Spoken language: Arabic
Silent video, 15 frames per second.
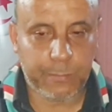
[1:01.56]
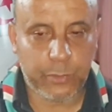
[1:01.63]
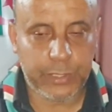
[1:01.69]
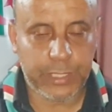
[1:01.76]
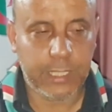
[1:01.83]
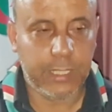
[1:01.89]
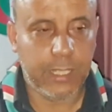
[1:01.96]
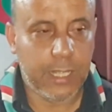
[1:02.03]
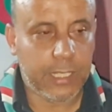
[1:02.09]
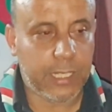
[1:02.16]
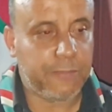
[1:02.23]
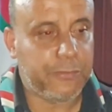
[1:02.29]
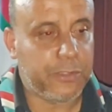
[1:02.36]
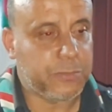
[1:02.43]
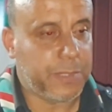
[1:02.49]
البوني
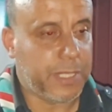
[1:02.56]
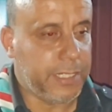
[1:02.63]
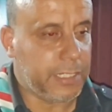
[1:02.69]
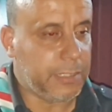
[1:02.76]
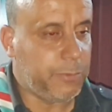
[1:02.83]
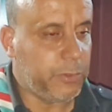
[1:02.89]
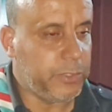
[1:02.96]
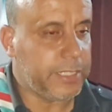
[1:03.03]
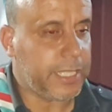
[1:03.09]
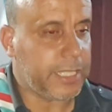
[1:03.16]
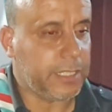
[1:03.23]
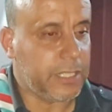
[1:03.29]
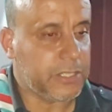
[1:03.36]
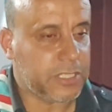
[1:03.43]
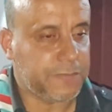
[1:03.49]
لأفواج بلدية البوني
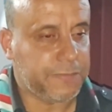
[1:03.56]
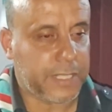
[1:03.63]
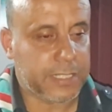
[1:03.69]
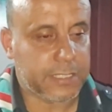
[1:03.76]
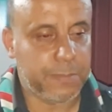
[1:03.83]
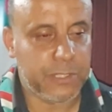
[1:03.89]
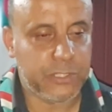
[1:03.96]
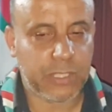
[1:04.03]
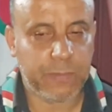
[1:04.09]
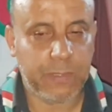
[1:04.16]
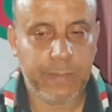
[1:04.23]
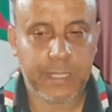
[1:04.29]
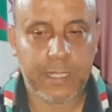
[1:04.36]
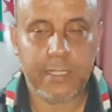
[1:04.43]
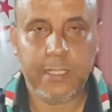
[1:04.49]
تحت إشراف رئيس المجلس
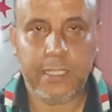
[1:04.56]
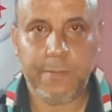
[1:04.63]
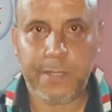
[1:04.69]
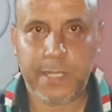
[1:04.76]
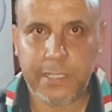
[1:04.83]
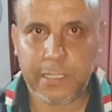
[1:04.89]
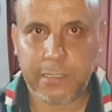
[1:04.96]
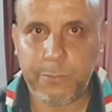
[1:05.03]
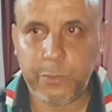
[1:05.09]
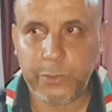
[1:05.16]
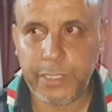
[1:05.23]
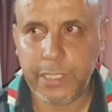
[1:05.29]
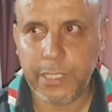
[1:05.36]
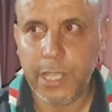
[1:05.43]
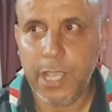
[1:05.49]
الشعبي البلدي لبلدية
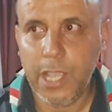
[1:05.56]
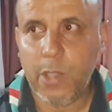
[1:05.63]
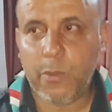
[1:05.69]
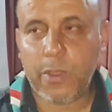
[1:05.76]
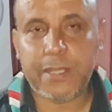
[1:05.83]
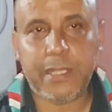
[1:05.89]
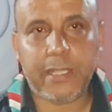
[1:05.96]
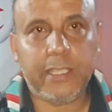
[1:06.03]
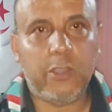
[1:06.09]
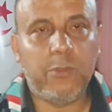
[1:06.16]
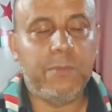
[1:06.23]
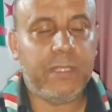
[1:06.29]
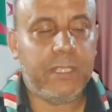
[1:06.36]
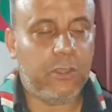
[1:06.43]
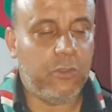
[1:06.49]
البوني وكذلك
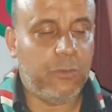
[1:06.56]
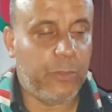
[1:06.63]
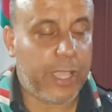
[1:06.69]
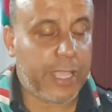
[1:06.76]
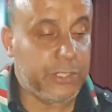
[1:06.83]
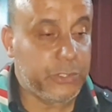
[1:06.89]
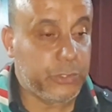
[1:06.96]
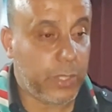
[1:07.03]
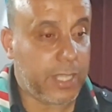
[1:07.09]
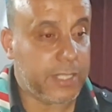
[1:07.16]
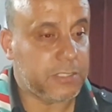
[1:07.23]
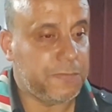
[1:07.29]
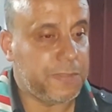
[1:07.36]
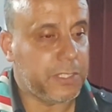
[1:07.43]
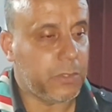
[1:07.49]
يوم يوم 1
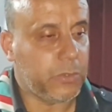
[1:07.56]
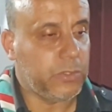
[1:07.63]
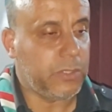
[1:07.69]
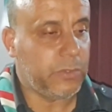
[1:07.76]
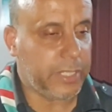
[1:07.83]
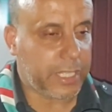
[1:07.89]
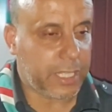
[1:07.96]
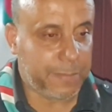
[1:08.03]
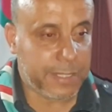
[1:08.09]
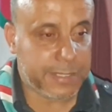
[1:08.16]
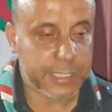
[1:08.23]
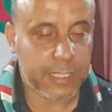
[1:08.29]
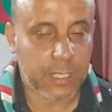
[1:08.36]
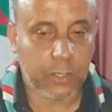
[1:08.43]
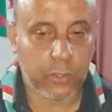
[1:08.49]
جوان سوف تكون هناك
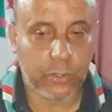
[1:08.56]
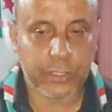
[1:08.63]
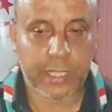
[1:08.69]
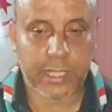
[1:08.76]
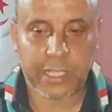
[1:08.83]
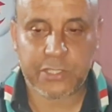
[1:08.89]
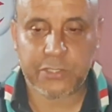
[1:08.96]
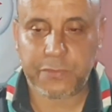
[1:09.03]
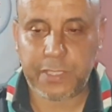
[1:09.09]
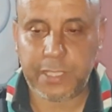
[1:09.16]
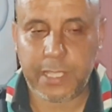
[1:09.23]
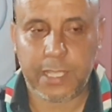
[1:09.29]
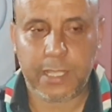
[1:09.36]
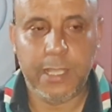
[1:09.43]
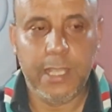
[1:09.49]
مسيرة أخرى
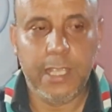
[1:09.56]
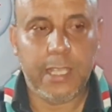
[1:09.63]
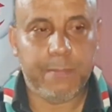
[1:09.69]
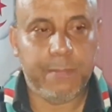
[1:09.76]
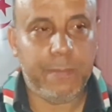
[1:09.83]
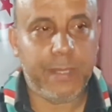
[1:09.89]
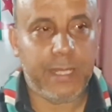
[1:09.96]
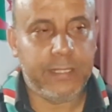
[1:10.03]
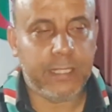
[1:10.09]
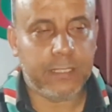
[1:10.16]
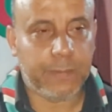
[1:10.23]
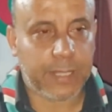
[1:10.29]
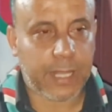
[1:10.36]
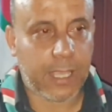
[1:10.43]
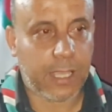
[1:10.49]
كشفية
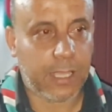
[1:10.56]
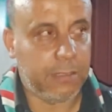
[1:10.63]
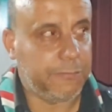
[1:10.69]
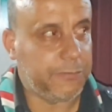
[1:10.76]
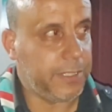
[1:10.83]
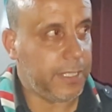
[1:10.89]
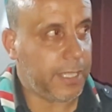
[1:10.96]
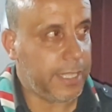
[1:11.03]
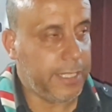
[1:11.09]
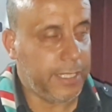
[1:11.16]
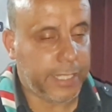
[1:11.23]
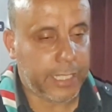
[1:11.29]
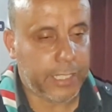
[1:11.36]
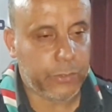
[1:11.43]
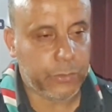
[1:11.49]
لبلدية برحال في
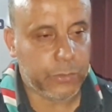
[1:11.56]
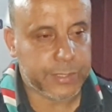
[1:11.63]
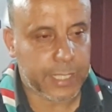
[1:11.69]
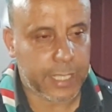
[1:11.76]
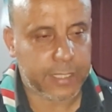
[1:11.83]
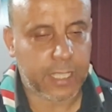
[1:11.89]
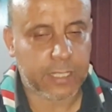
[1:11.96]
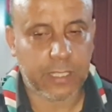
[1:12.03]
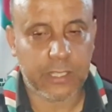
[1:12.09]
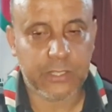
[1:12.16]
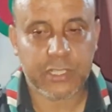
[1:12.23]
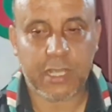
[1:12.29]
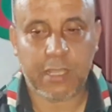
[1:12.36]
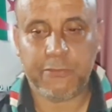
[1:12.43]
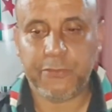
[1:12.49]
حي الكاليتوسا تحت
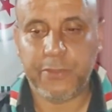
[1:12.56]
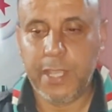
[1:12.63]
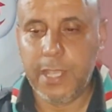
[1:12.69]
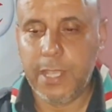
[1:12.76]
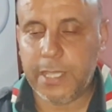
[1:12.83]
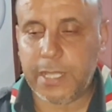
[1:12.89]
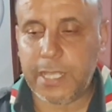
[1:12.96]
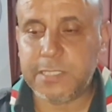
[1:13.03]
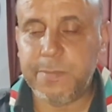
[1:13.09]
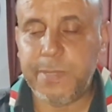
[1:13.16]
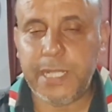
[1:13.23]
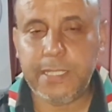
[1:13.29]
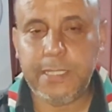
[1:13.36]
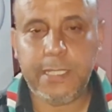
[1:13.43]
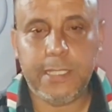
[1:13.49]
إشراف رئيس
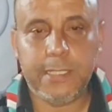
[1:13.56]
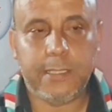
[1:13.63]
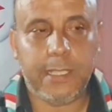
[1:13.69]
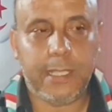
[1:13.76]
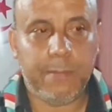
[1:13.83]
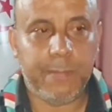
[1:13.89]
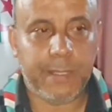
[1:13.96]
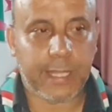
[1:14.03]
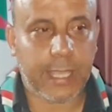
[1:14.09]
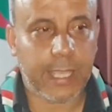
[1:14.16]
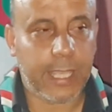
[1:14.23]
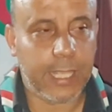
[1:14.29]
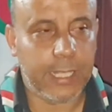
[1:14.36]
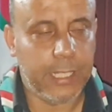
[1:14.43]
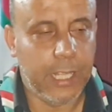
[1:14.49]
بلدية
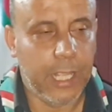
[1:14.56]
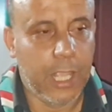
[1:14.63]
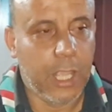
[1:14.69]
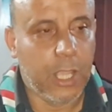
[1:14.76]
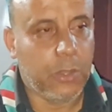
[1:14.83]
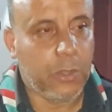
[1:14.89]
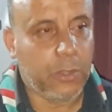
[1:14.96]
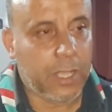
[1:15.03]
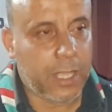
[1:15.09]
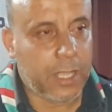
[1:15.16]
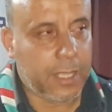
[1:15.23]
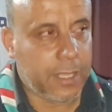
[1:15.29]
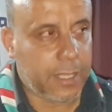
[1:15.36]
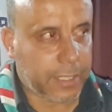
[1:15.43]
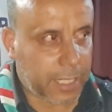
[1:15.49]
برحال
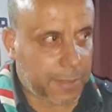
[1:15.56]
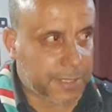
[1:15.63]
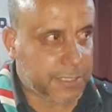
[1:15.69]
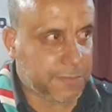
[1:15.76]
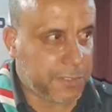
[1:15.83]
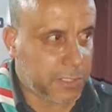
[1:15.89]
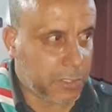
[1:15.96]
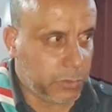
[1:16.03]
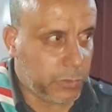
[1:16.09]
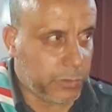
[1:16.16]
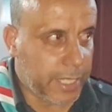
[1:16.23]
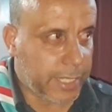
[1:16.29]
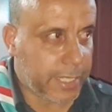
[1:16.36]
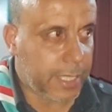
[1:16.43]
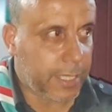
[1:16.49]
وكما سوف سوف تكون
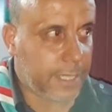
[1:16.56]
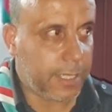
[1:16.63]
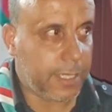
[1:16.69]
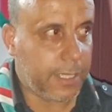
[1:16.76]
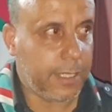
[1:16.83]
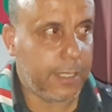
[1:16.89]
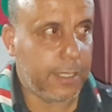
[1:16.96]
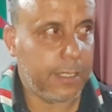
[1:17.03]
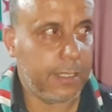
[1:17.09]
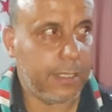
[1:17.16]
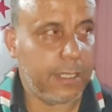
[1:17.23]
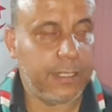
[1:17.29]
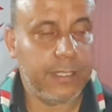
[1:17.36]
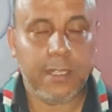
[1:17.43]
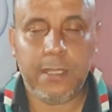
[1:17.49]
هناك
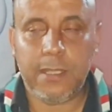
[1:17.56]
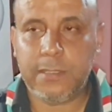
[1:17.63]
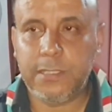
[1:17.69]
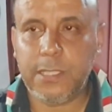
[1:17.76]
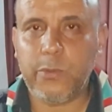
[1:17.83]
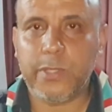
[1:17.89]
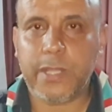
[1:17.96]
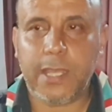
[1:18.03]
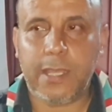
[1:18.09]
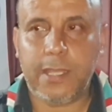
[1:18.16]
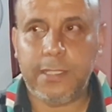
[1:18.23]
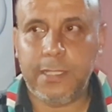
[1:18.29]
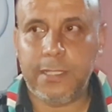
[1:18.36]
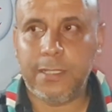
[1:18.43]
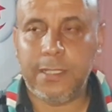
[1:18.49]
آه،
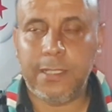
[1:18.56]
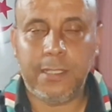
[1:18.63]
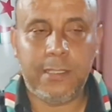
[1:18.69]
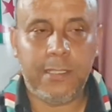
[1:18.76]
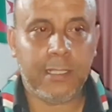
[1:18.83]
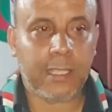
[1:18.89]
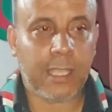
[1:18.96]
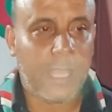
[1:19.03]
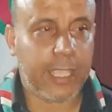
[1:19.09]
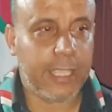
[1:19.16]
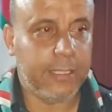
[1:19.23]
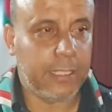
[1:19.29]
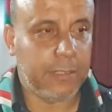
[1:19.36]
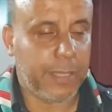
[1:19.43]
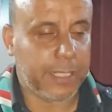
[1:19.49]
دورة
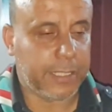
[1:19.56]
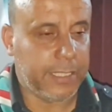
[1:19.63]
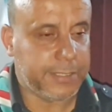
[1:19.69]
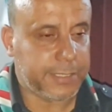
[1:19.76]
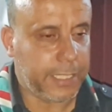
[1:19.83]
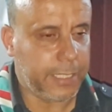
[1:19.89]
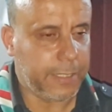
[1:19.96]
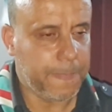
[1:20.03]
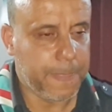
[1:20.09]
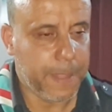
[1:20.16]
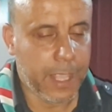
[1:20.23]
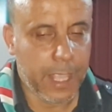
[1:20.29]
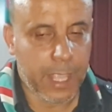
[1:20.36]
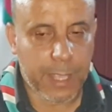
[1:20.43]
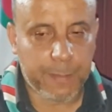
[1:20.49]
للقائد المقدسي
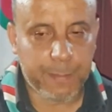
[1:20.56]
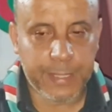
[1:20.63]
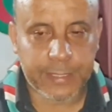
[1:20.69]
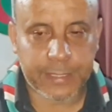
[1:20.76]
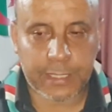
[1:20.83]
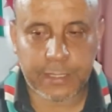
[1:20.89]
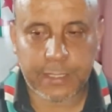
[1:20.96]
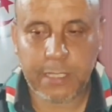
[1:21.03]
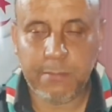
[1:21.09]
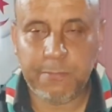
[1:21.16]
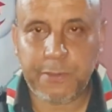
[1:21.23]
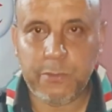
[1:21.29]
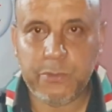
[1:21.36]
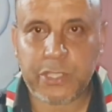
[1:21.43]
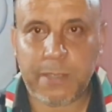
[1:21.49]
من
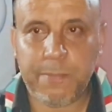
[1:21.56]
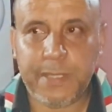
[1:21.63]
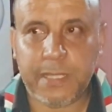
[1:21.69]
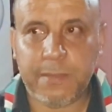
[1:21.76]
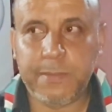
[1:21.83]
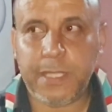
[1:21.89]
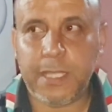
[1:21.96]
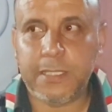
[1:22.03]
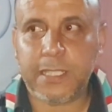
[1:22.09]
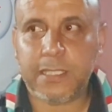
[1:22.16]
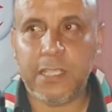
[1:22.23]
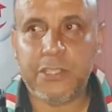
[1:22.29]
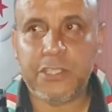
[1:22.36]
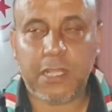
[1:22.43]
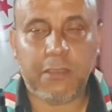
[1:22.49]
تنظيم فوج عباد رمضان
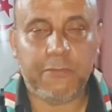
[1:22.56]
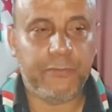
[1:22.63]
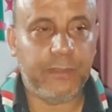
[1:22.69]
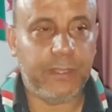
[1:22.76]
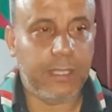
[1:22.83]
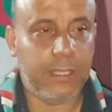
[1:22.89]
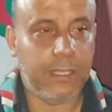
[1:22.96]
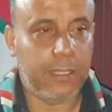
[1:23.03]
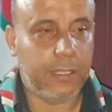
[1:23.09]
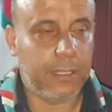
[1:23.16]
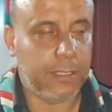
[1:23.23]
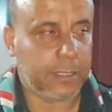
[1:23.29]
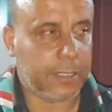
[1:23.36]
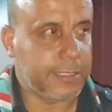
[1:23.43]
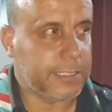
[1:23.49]
تحت إشراف
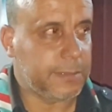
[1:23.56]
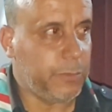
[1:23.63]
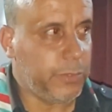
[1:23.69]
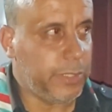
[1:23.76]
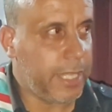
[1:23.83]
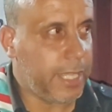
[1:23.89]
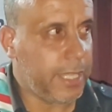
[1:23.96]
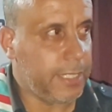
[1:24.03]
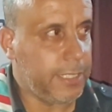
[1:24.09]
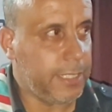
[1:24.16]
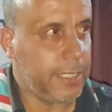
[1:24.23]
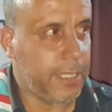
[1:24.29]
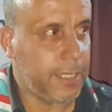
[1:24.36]
آه، قسم ولائي